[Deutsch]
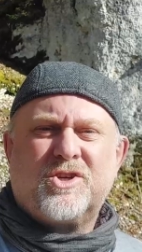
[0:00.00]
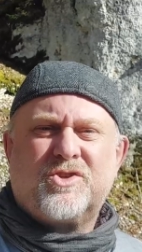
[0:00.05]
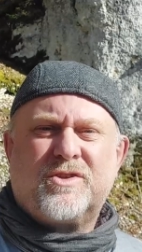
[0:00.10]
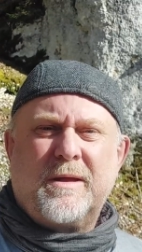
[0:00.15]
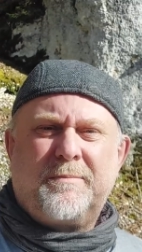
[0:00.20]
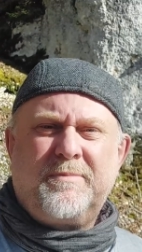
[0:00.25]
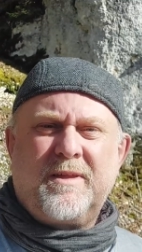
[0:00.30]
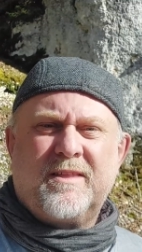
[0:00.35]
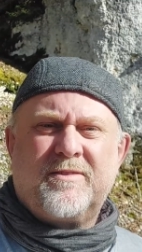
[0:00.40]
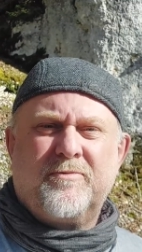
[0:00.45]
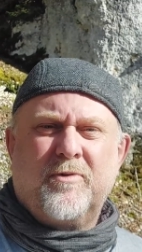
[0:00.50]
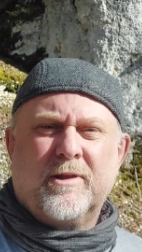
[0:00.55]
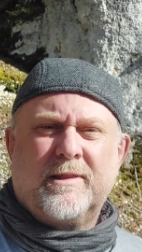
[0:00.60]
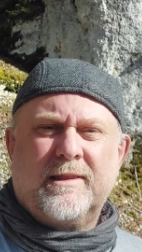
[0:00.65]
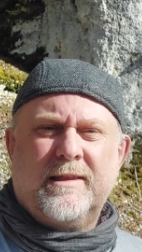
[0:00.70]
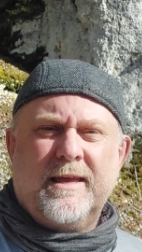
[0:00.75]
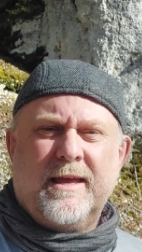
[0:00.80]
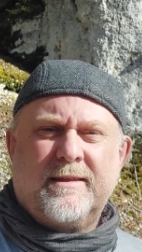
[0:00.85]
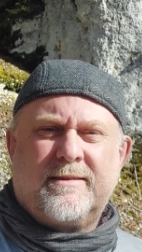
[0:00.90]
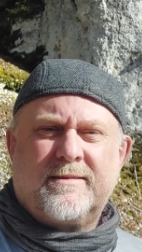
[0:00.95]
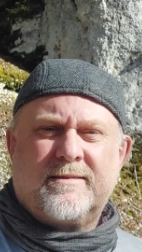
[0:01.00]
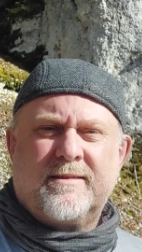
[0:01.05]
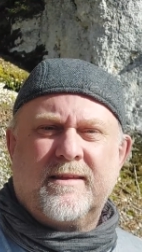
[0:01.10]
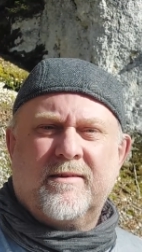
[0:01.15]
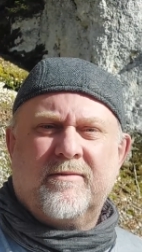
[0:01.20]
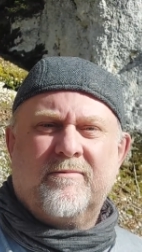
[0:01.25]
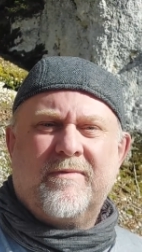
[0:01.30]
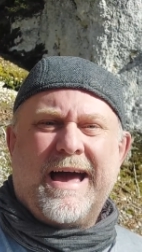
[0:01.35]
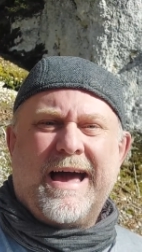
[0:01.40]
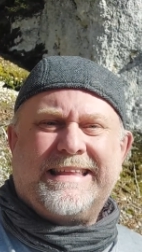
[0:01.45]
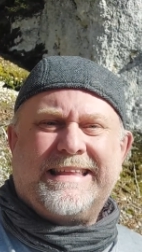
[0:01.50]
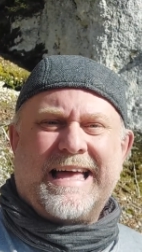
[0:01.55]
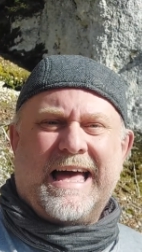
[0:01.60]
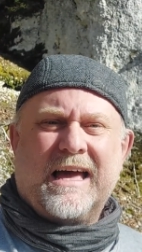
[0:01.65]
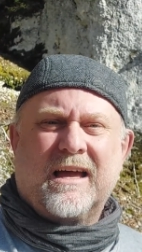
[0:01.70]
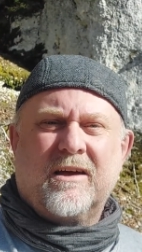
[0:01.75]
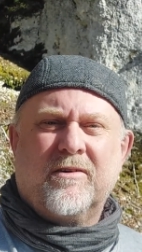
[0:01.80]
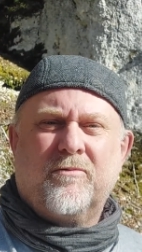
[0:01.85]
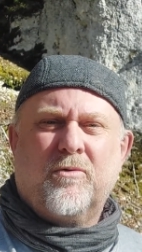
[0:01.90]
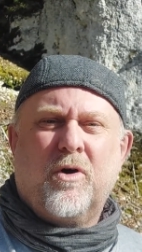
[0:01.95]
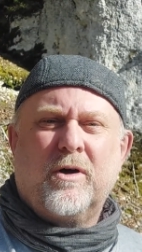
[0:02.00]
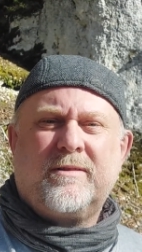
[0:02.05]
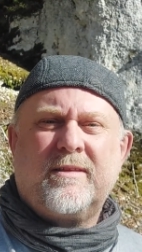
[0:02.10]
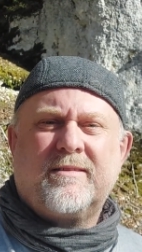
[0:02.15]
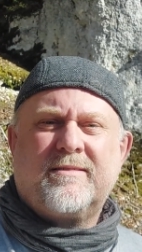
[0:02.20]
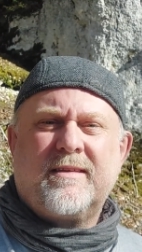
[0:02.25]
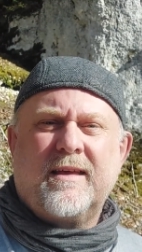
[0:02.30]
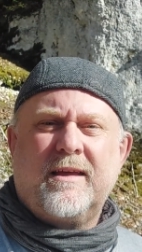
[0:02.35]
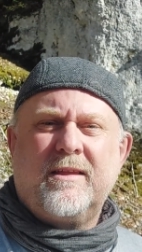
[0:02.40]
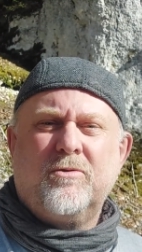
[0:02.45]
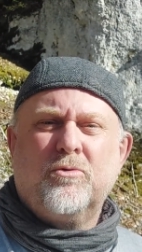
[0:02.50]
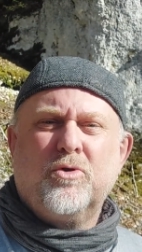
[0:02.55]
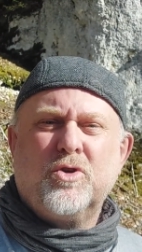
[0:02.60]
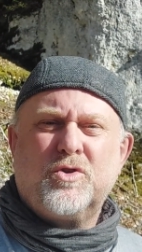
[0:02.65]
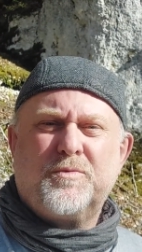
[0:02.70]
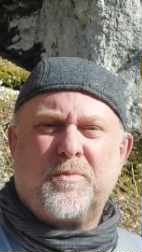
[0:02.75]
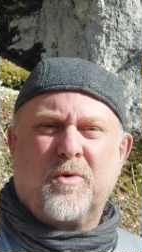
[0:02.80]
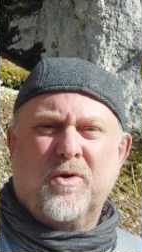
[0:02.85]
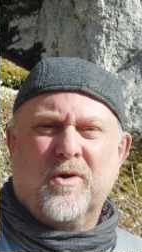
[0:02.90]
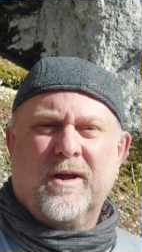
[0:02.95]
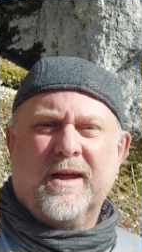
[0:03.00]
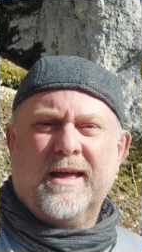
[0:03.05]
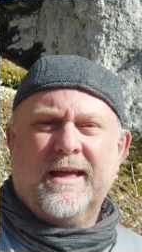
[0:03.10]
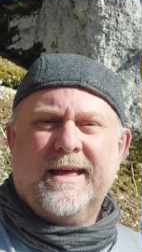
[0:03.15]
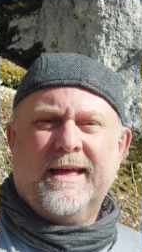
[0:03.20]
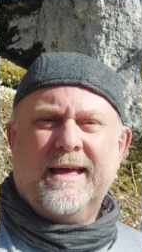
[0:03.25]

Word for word: stammt das Wort jetzt Weidag. Wo hat es seinen Ursprung?